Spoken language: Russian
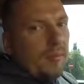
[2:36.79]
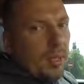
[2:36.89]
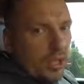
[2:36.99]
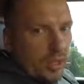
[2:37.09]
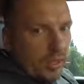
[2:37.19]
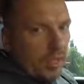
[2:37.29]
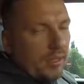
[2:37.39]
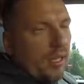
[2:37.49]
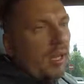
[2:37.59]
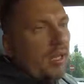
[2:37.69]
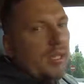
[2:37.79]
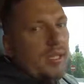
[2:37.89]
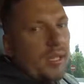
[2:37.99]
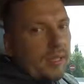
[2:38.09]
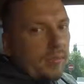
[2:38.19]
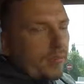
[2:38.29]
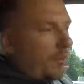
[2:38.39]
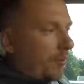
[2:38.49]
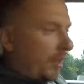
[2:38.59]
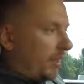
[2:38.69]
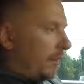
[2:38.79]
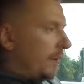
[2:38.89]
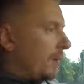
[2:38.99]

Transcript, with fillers: машина на конкретном пробеге.